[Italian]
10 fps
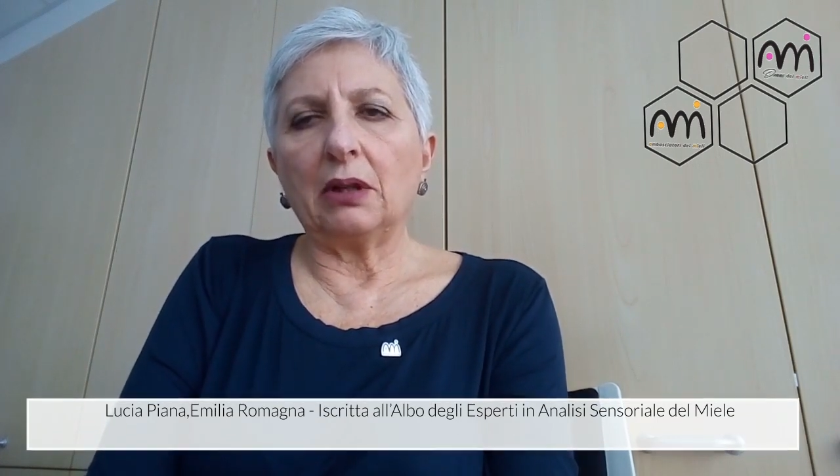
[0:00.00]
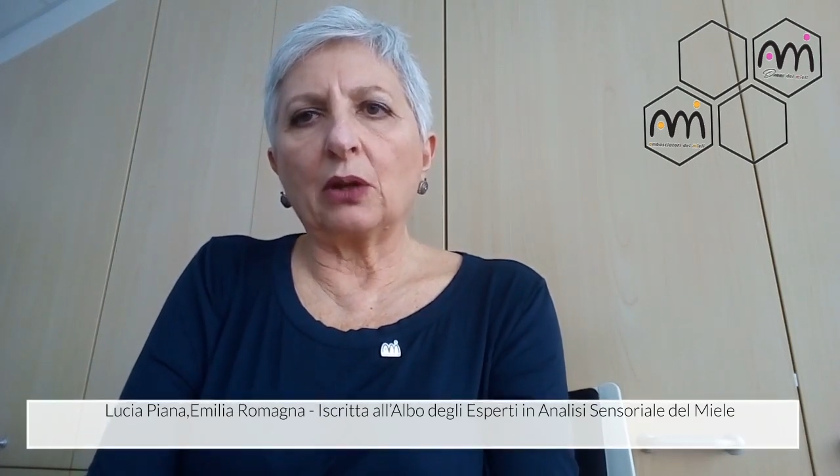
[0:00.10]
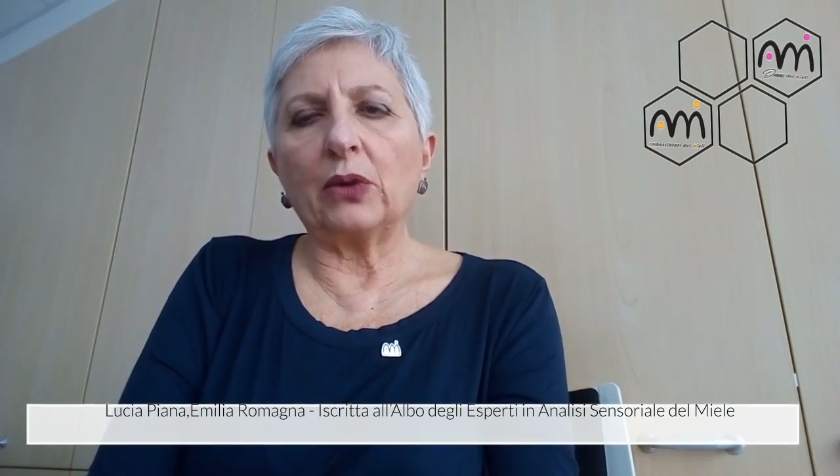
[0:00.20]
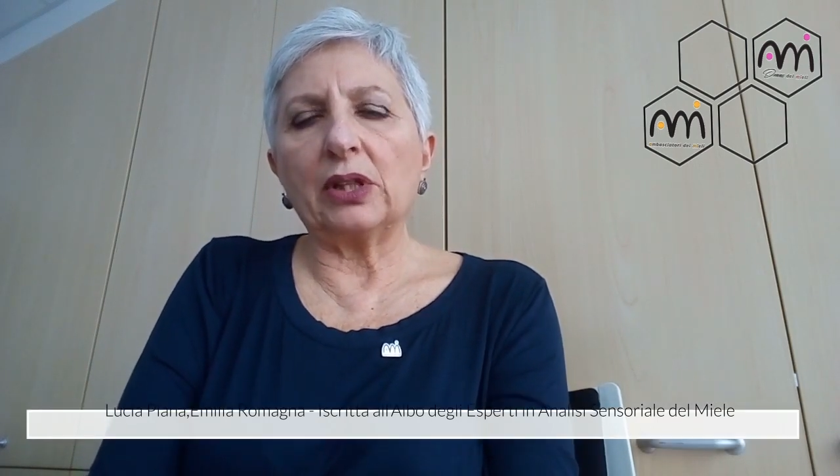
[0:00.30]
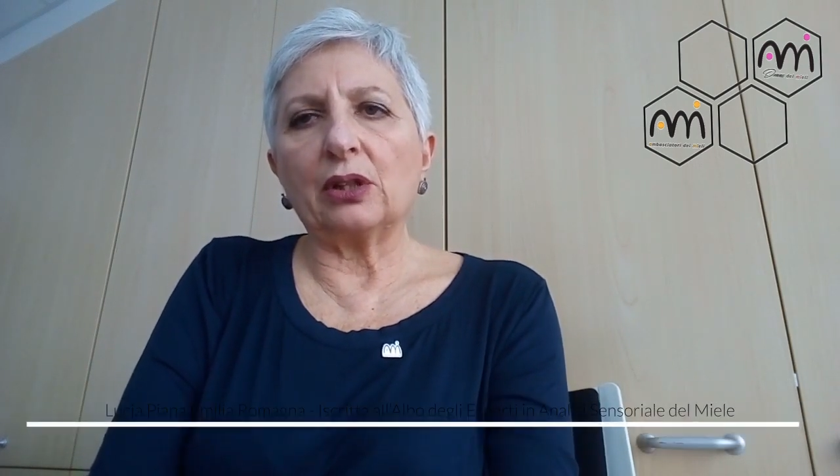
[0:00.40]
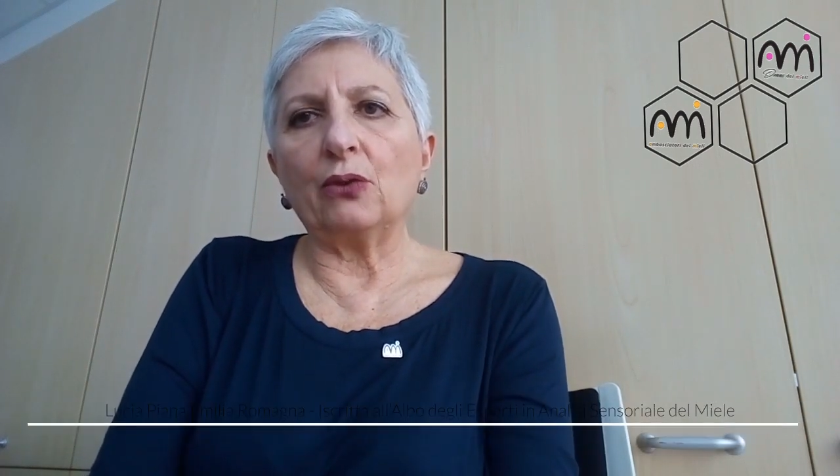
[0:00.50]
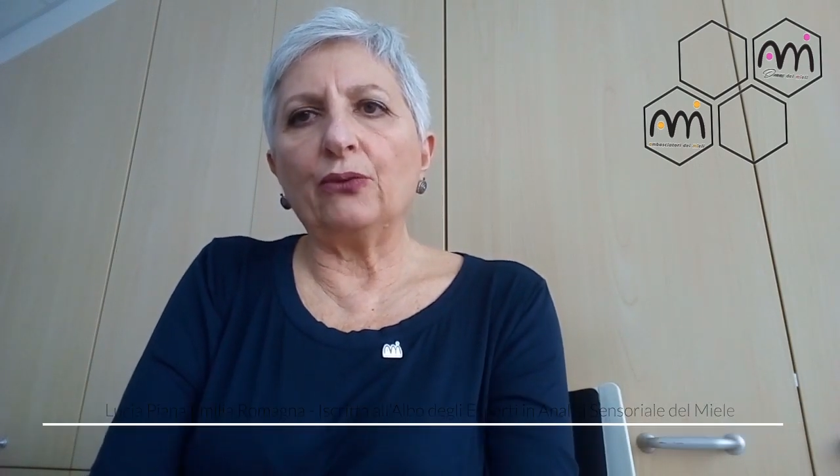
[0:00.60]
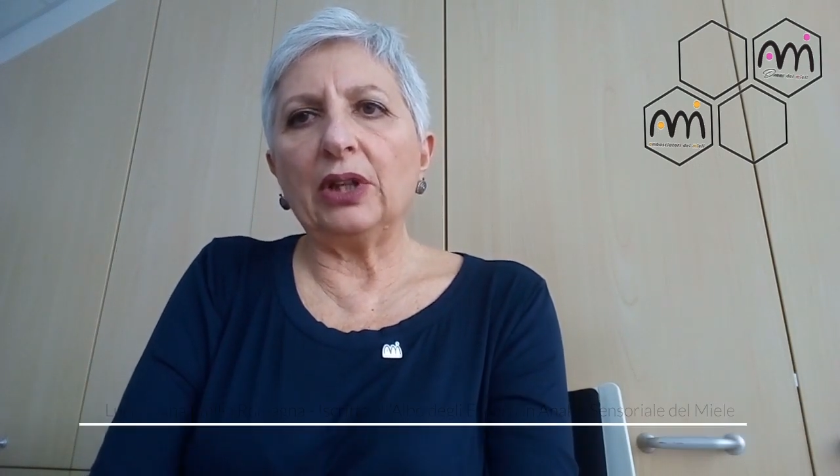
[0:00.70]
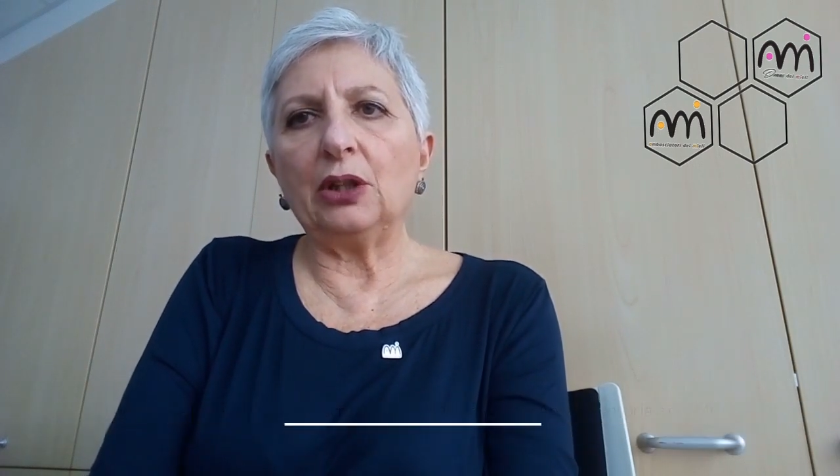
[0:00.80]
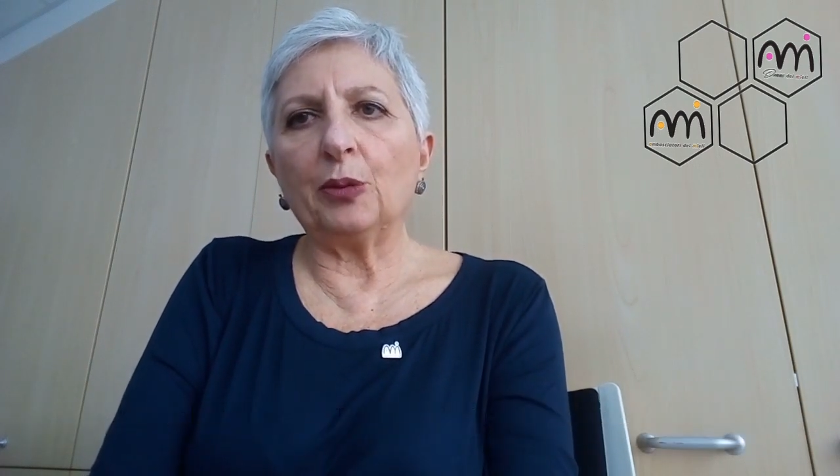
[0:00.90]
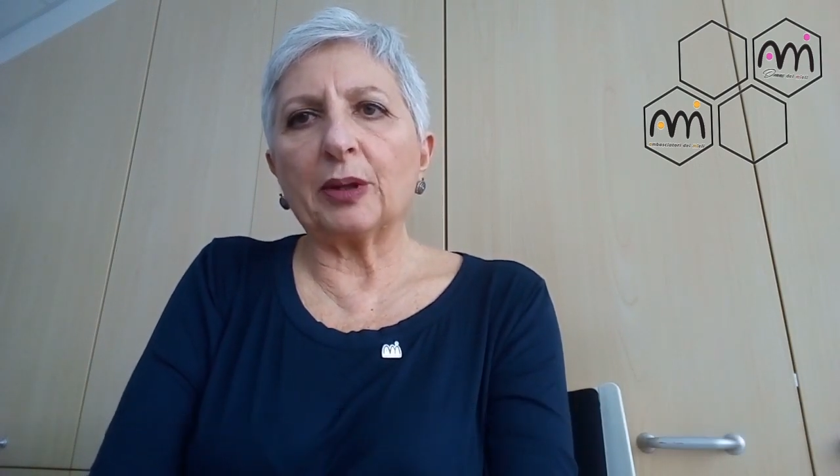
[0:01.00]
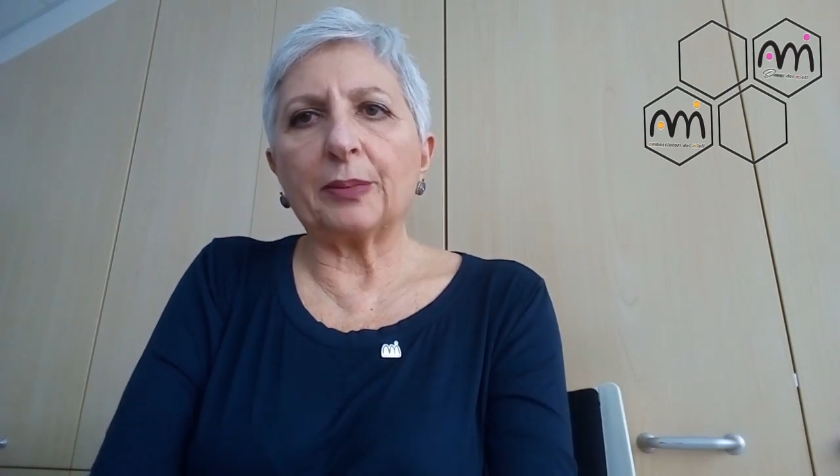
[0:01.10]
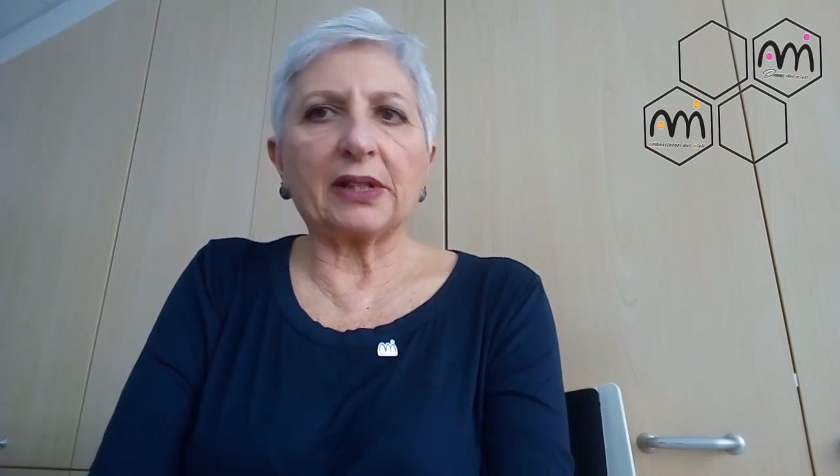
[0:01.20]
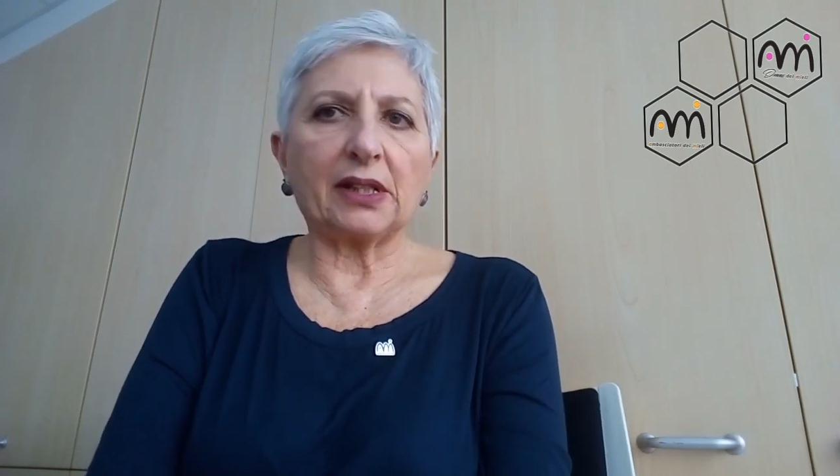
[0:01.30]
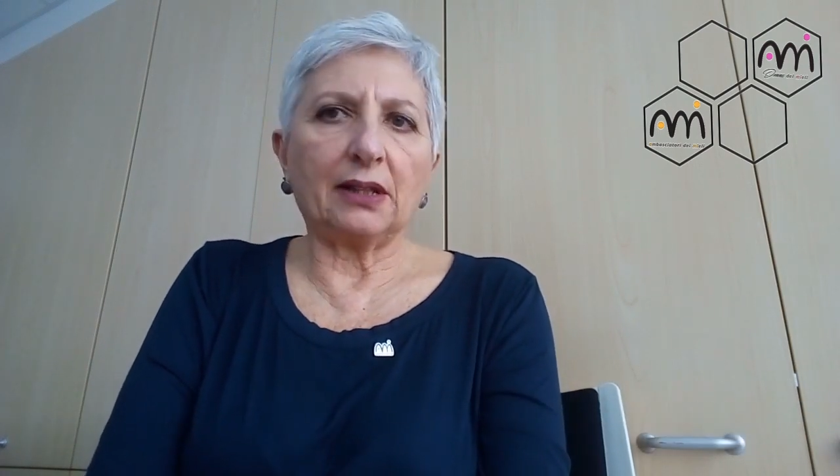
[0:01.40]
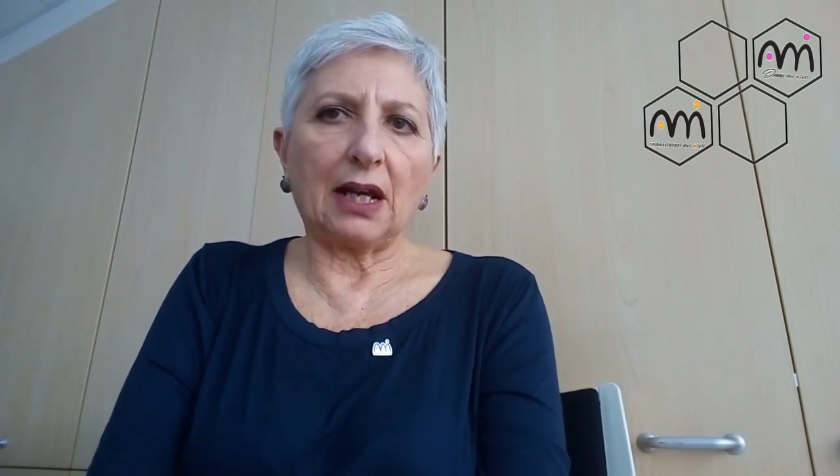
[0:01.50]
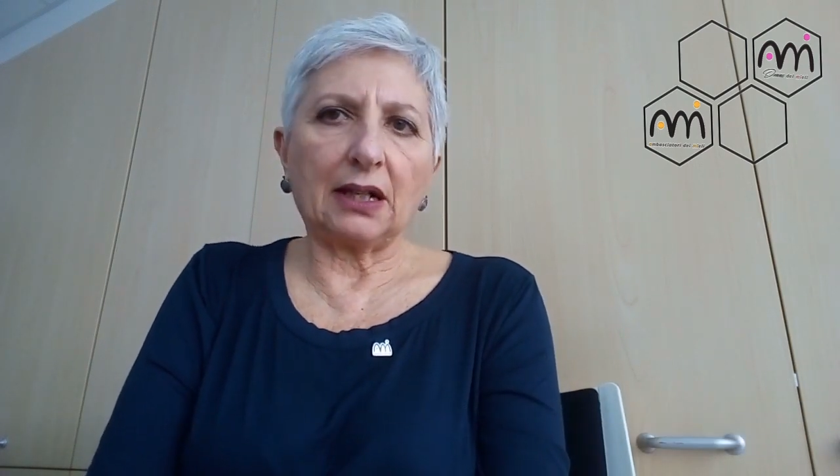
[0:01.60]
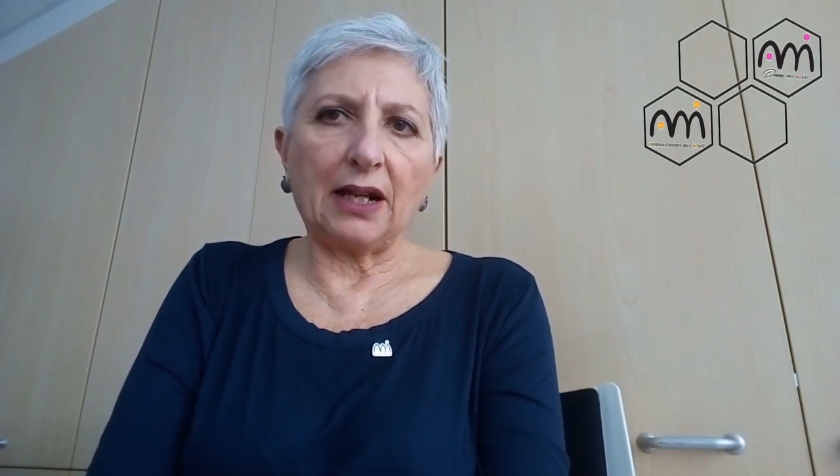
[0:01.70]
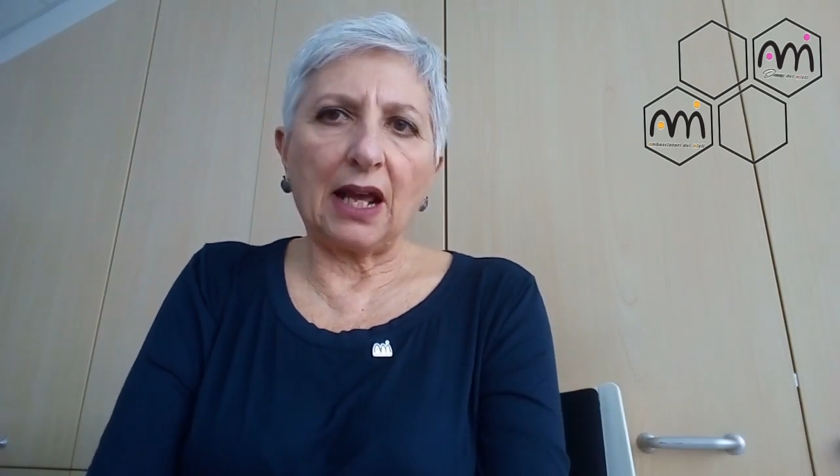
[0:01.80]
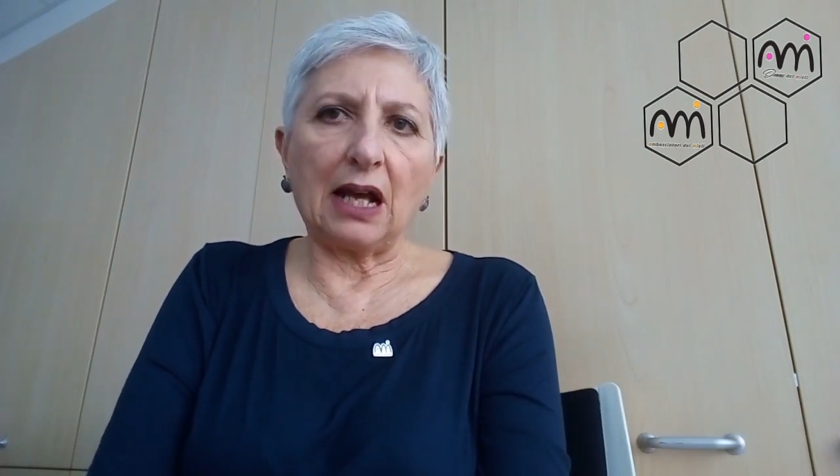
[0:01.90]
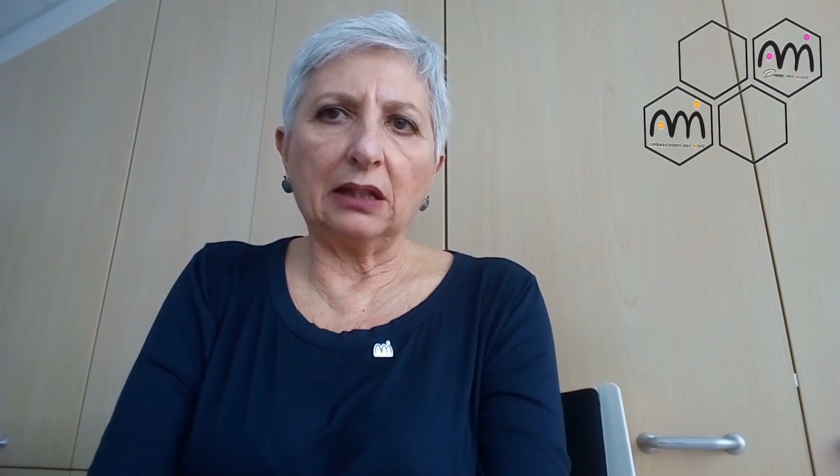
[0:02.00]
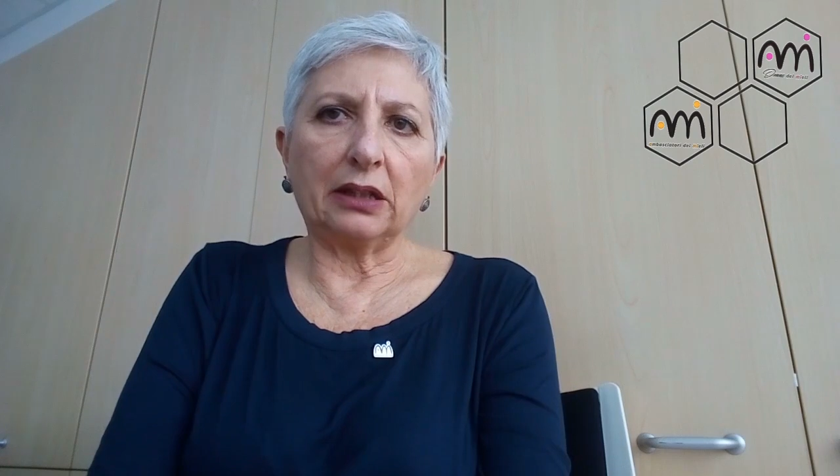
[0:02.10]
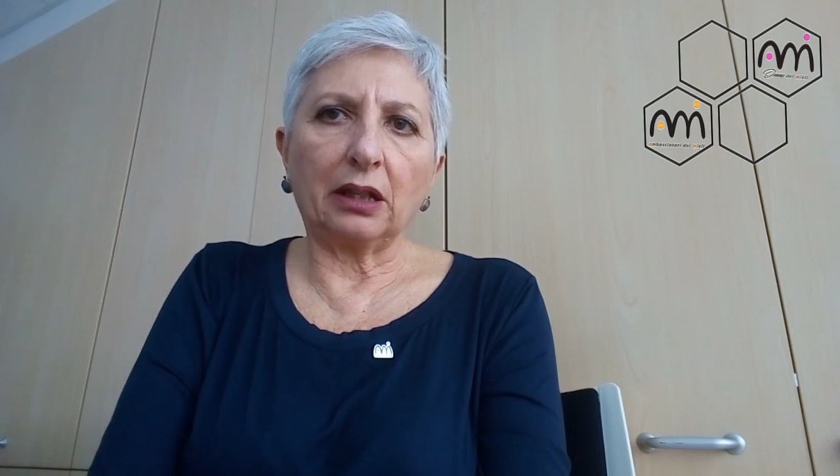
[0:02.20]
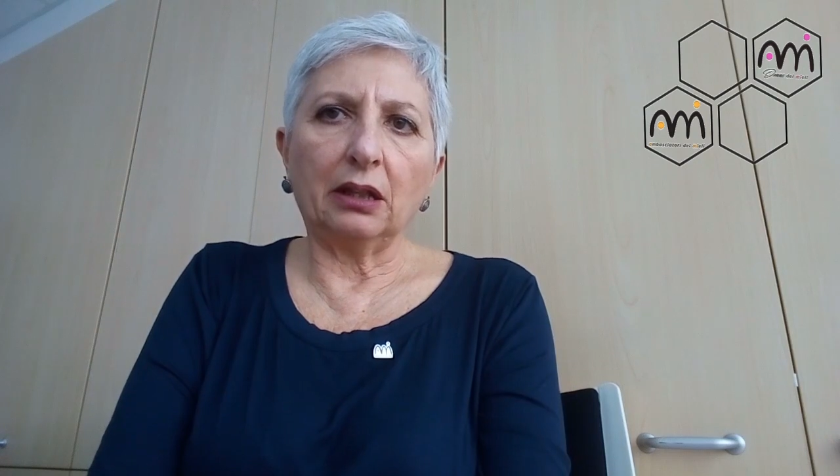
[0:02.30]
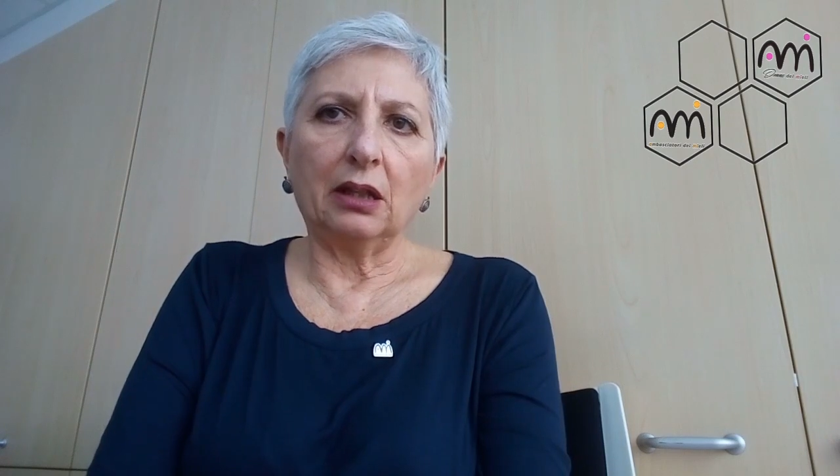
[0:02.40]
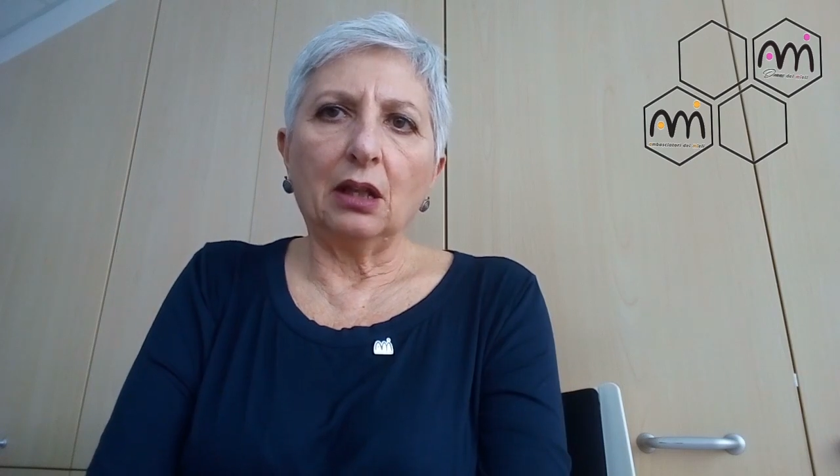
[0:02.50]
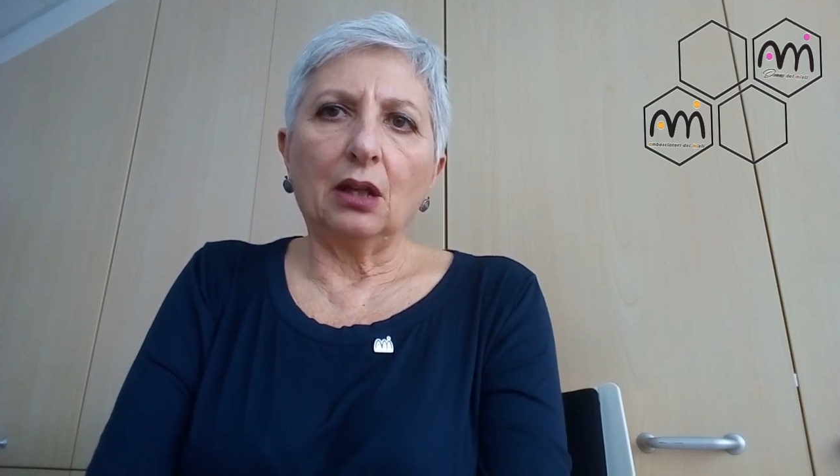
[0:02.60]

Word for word: e questo è un video per presentarne altri.